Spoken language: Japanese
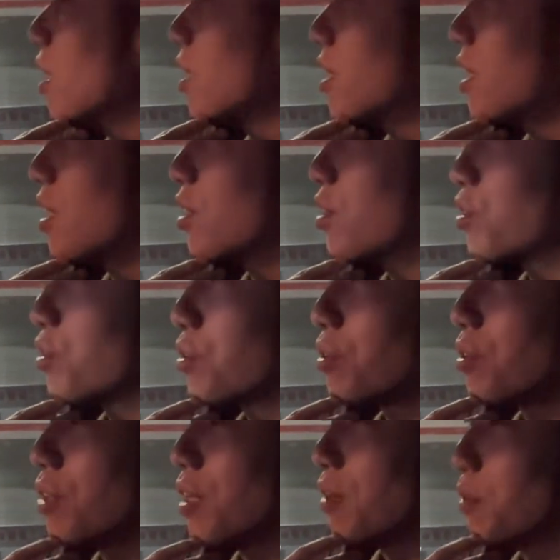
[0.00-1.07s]
ンキング、
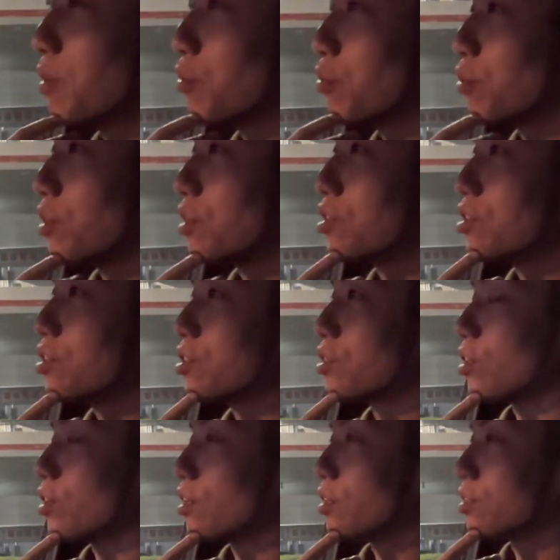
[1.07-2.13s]
令和の虎1位じゃ
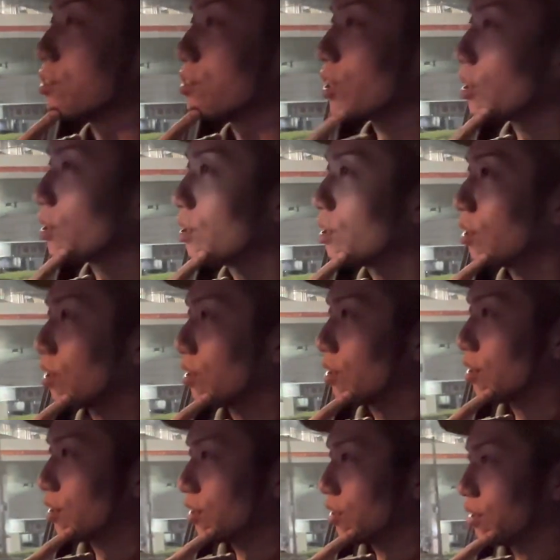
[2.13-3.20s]
ない林さんは。え
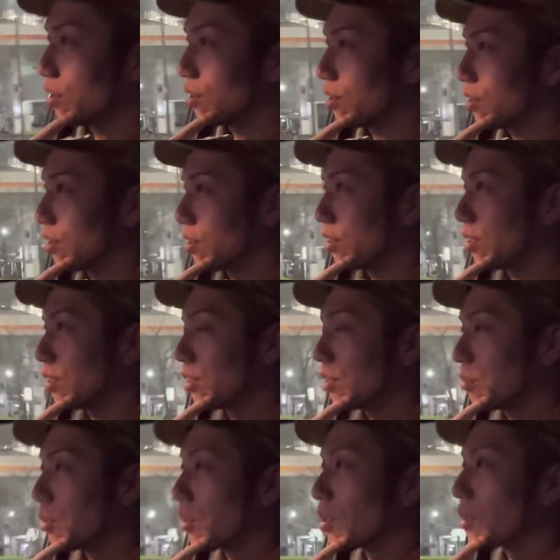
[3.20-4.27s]

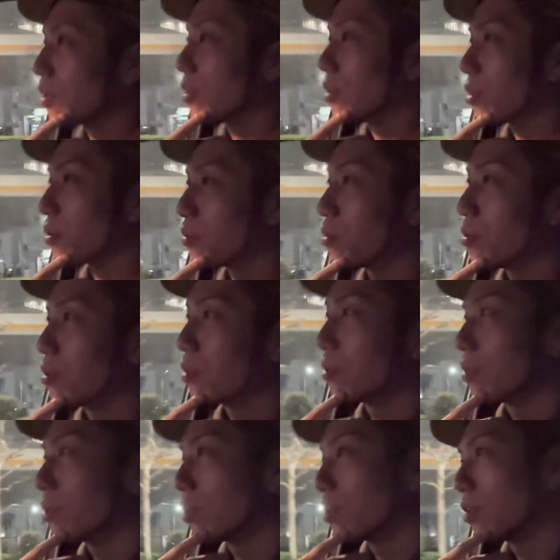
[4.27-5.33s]
わからんけど。
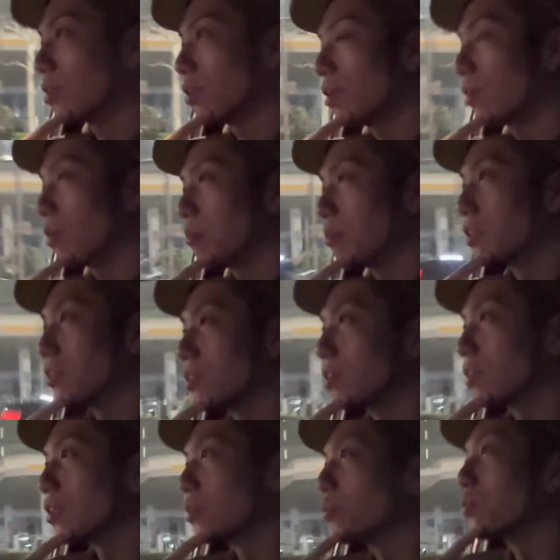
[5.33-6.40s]

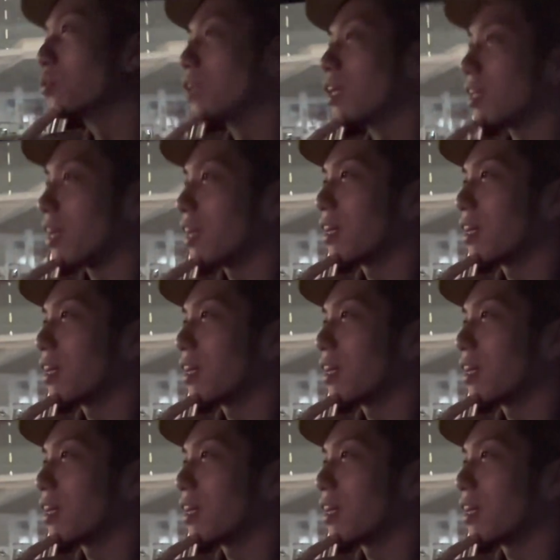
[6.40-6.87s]
全く怒んないね。